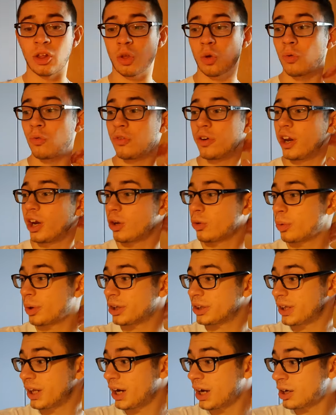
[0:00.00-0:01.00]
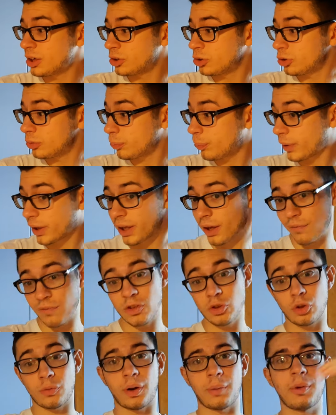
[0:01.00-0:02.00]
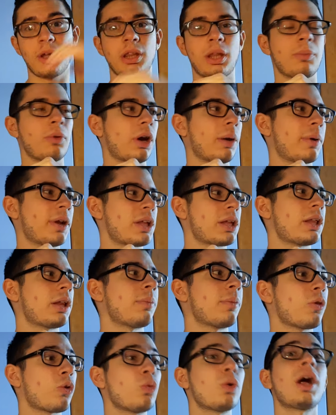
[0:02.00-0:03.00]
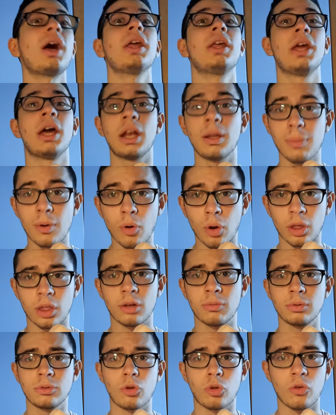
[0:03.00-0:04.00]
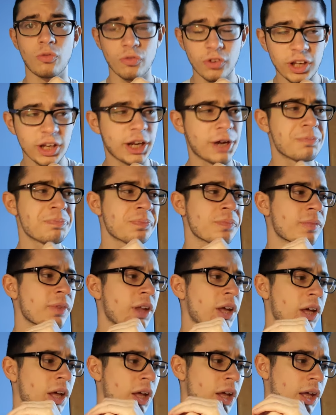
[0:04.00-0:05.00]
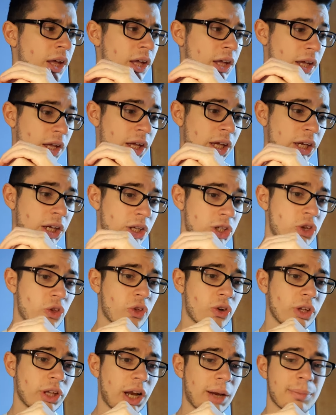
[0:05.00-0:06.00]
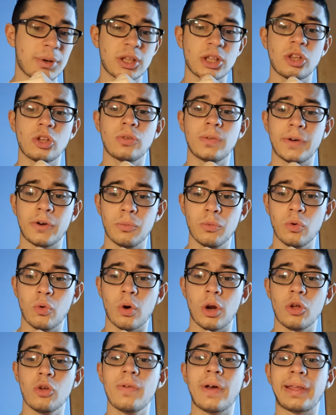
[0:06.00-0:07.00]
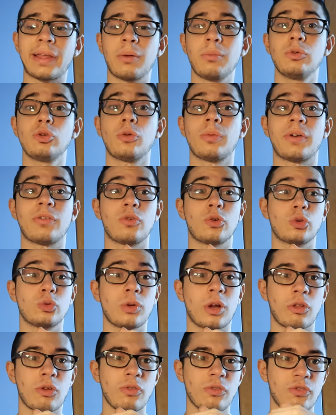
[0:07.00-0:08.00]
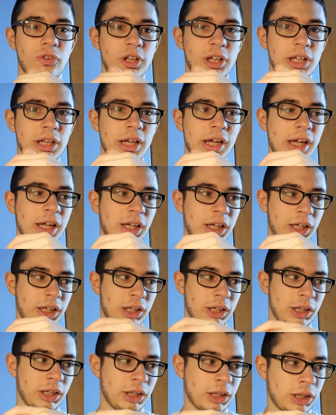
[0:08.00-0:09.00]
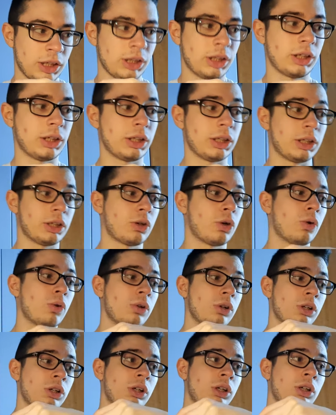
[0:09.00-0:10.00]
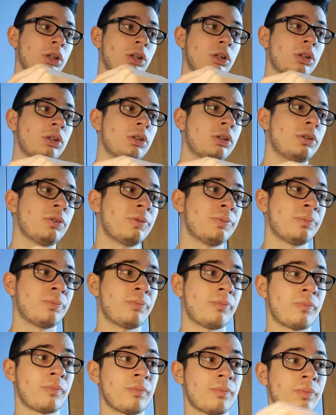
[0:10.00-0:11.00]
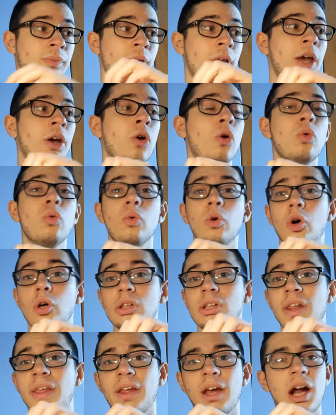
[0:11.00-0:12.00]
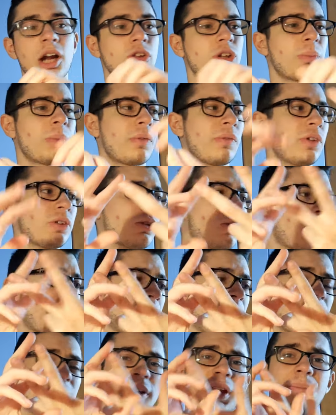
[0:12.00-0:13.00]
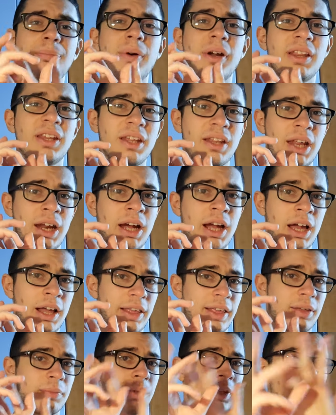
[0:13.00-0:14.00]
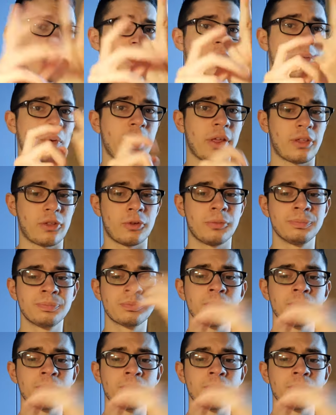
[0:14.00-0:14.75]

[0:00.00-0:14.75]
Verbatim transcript: soffrire durante l'anno perché ha vinto veramente poche partite di misura, ieri però ha saputo soffrire. Eh, ci sono delle partite dove comunque la Juve ha saputo per fortuna soffrire e, e, con, ehm, e con un gol di scarto abbiamo vinto solamente tre partite ragazzi, pensate questo.